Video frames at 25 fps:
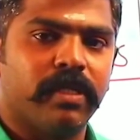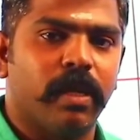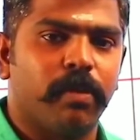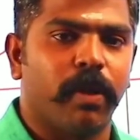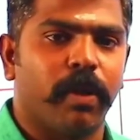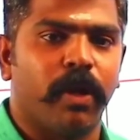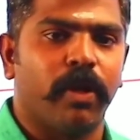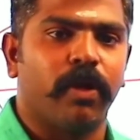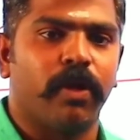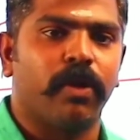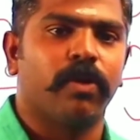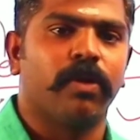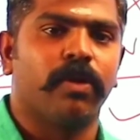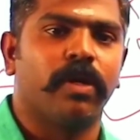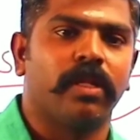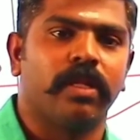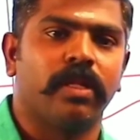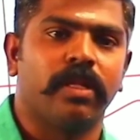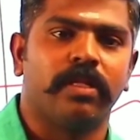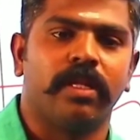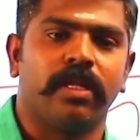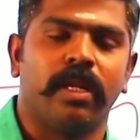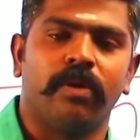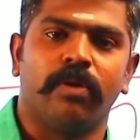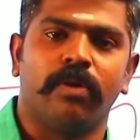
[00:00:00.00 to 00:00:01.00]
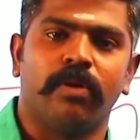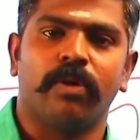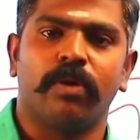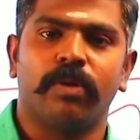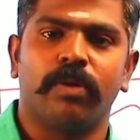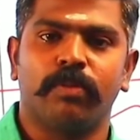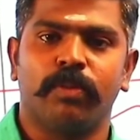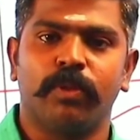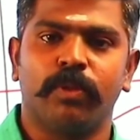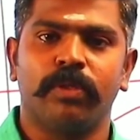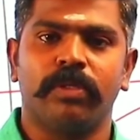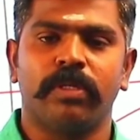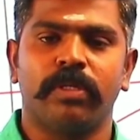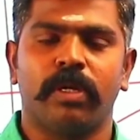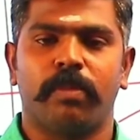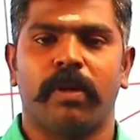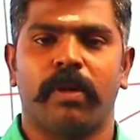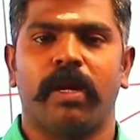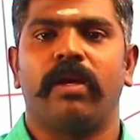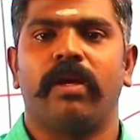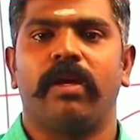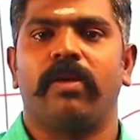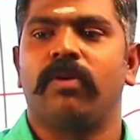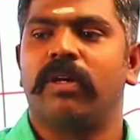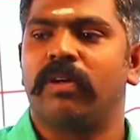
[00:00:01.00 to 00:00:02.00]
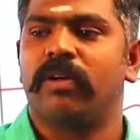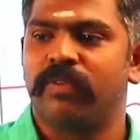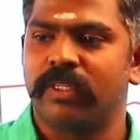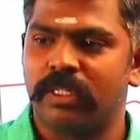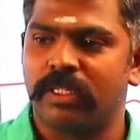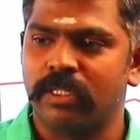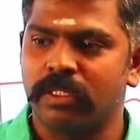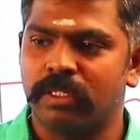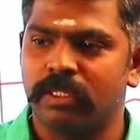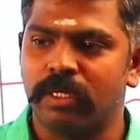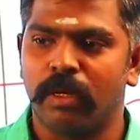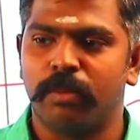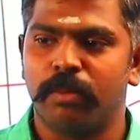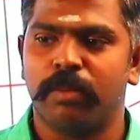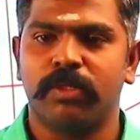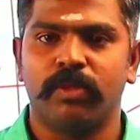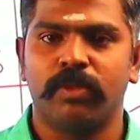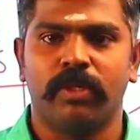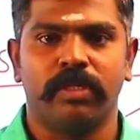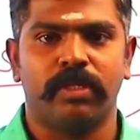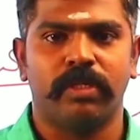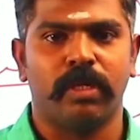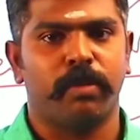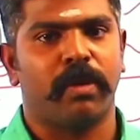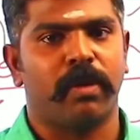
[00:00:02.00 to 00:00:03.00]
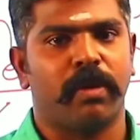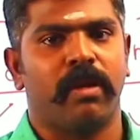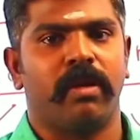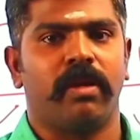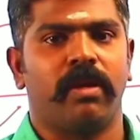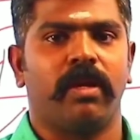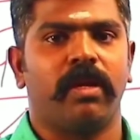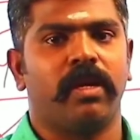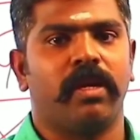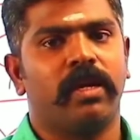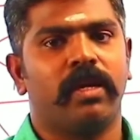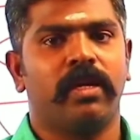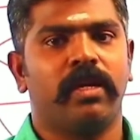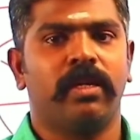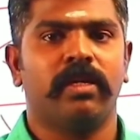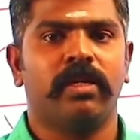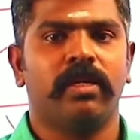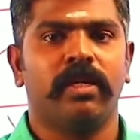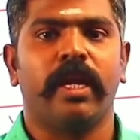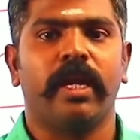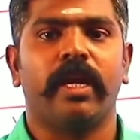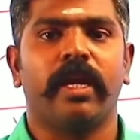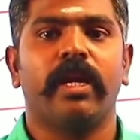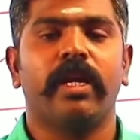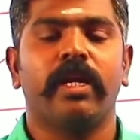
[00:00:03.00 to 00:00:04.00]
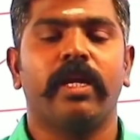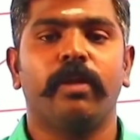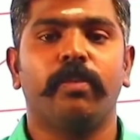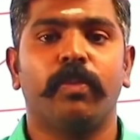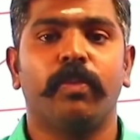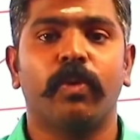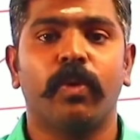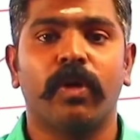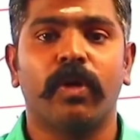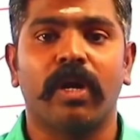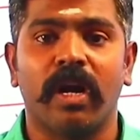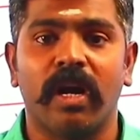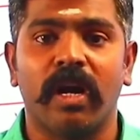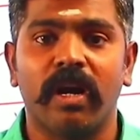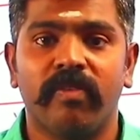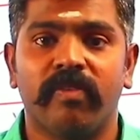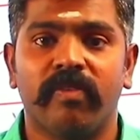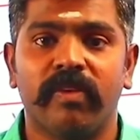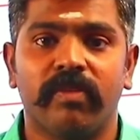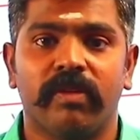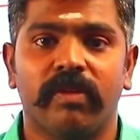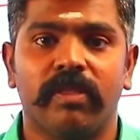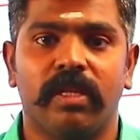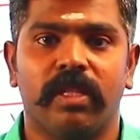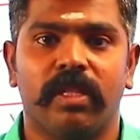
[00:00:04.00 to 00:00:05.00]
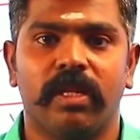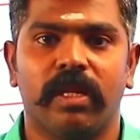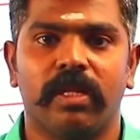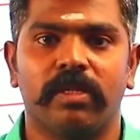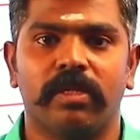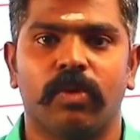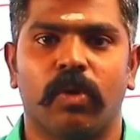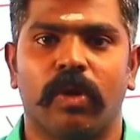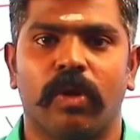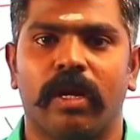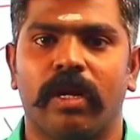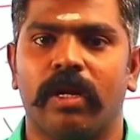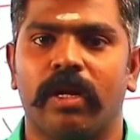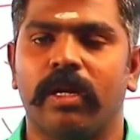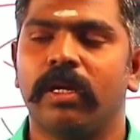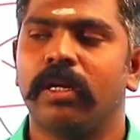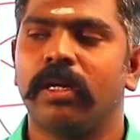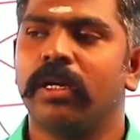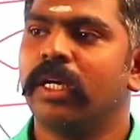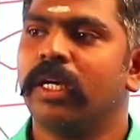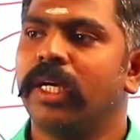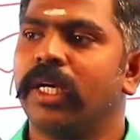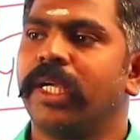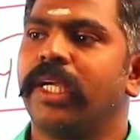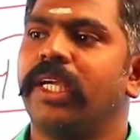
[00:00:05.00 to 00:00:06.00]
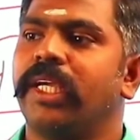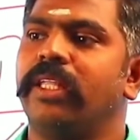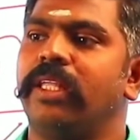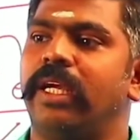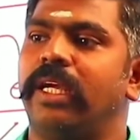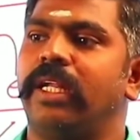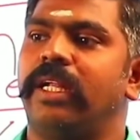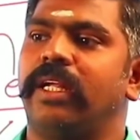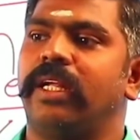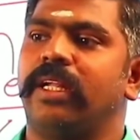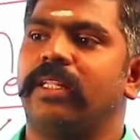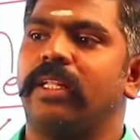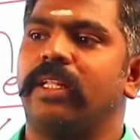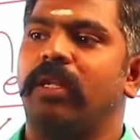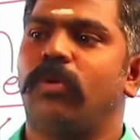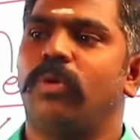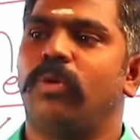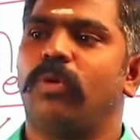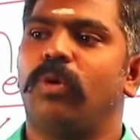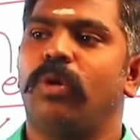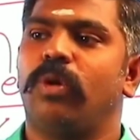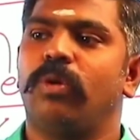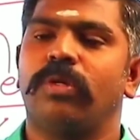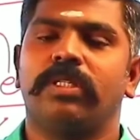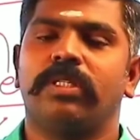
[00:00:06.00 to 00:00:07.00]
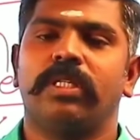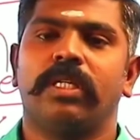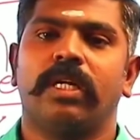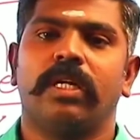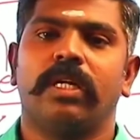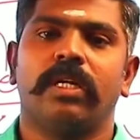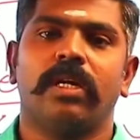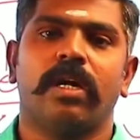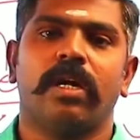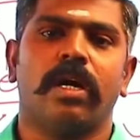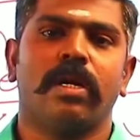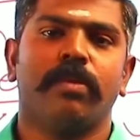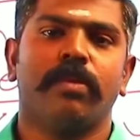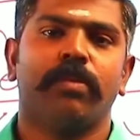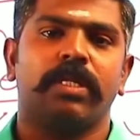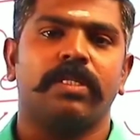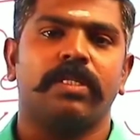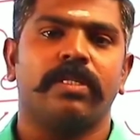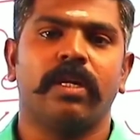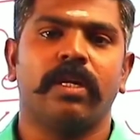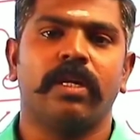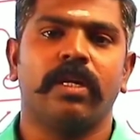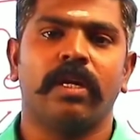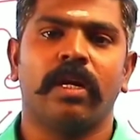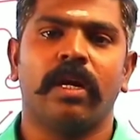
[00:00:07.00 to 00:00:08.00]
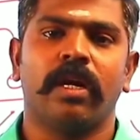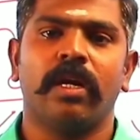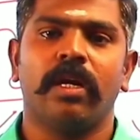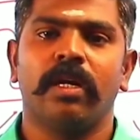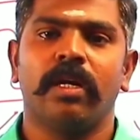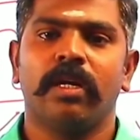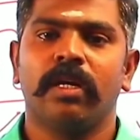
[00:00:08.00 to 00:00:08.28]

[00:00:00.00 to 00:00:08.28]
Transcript: சார் படிக்கணுன்றதுல தெளிவு இருக்கணும் புதுசாக படிக்கிறவங்க ஃபஸ்ட்டு சிலபஸ் வைஸாக படிங்க ஏன்னா இப்போது கால்ஃபர் வந்துட்டதெல்லாம் சொல்கிறேன் இதே நேரத்தில் ஒரு ஒரு வருஷம் இருக்குது ஆறு மாதம் இருக்குன்னா